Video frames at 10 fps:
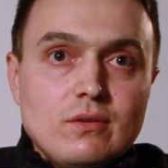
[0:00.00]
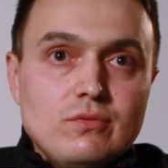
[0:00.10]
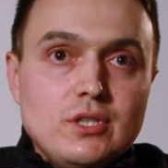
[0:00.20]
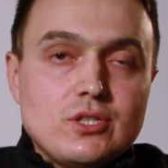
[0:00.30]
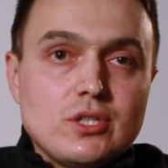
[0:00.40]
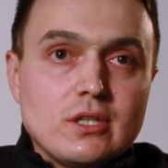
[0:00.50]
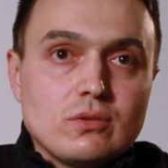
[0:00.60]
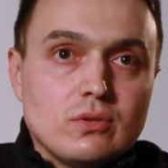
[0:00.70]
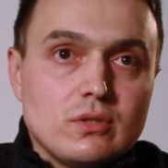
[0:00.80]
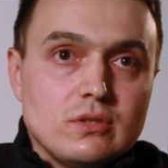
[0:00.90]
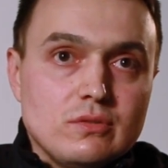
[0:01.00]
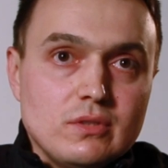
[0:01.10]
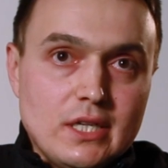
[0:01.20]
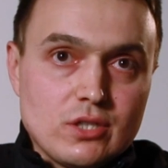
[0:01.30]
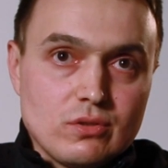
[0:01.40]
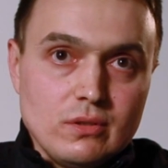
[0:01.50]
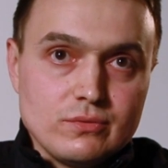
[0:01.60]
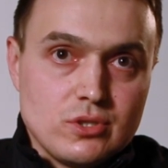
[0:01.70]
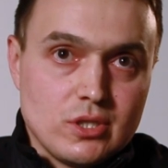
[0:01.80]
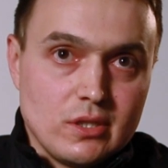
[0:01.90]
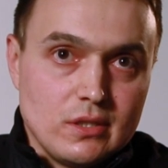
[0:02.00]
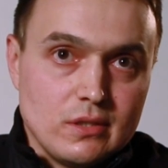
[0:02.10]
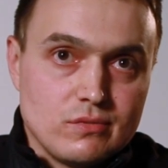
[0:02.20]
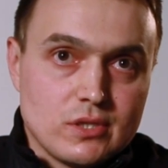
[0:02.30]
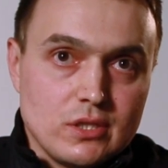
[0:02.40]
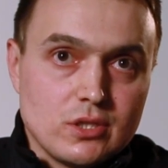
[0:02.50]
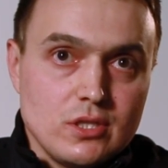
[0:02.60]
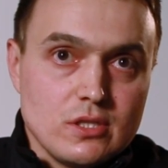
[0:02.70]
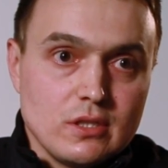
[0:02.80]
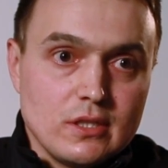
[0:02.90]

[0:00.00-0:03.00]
вещи, которые ты вынашивал в течение всей жизни,